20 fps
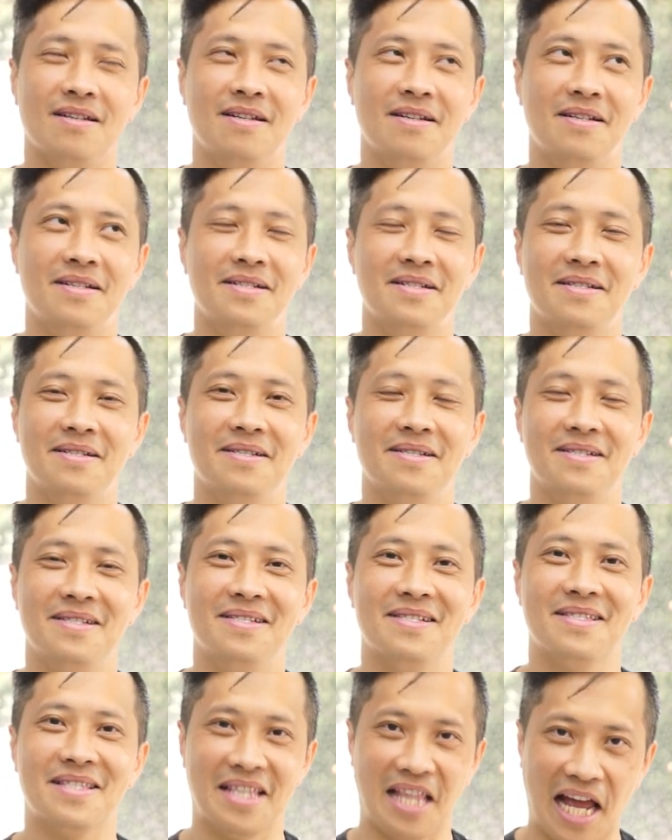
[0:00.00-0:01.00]
呃，
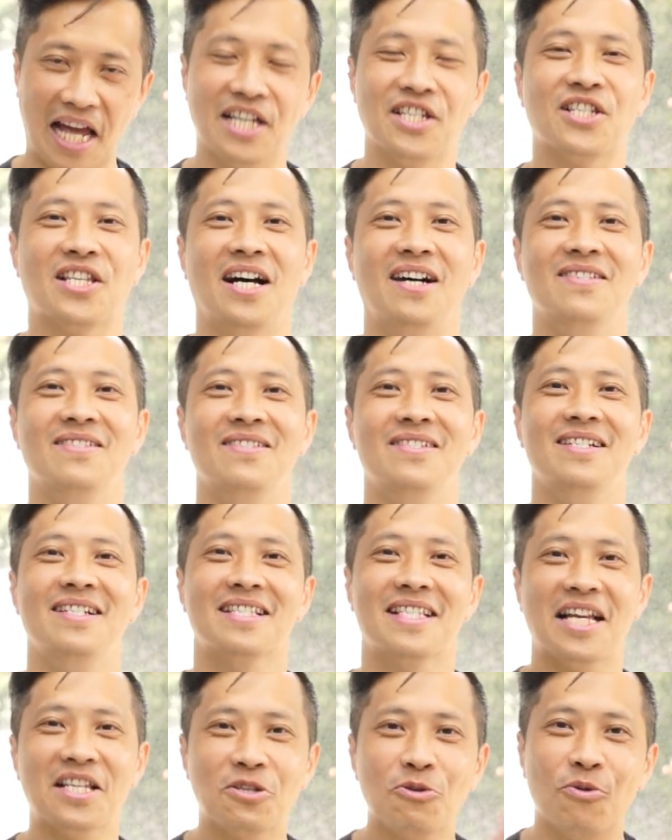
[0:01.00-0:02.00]
太少。
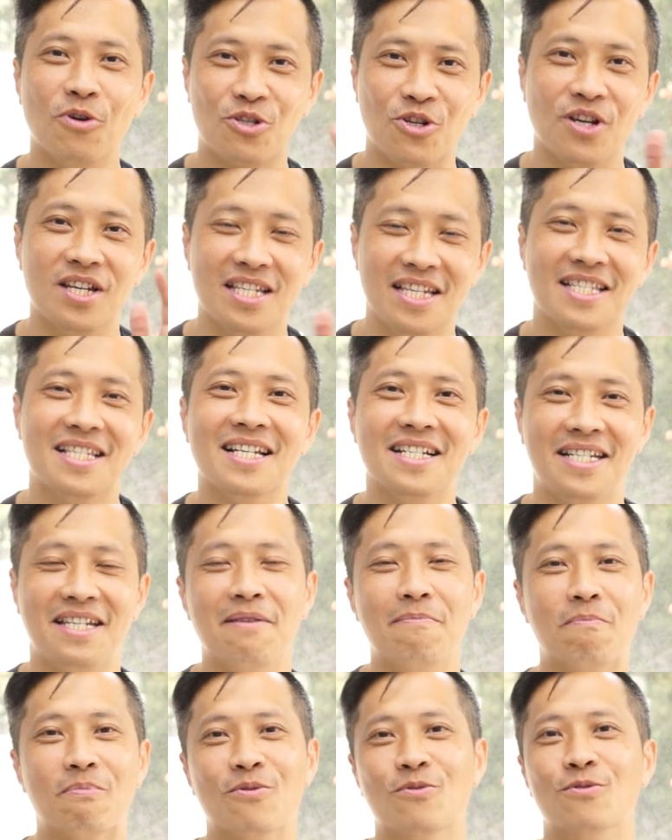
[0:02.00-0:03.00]
但是我觉得以这个
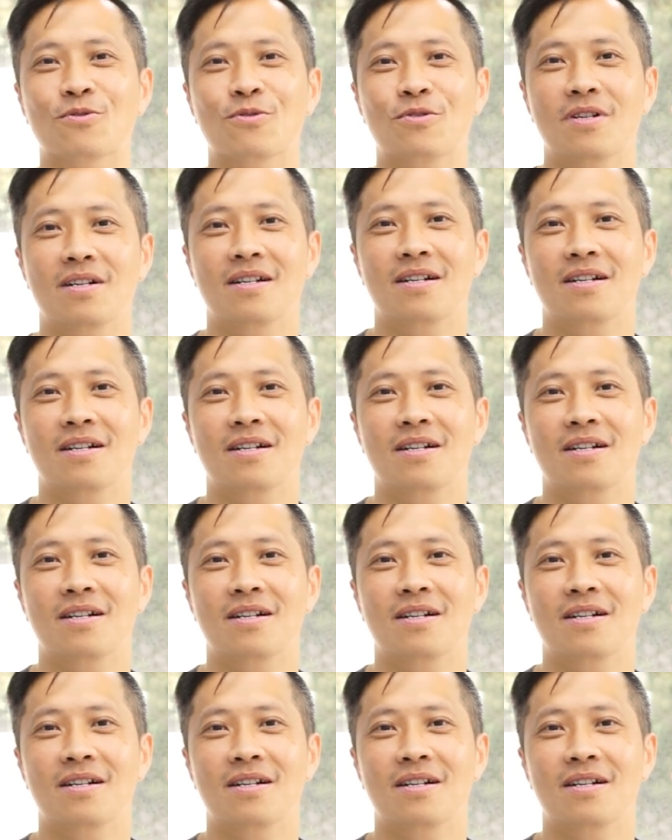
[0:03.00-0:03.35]
进步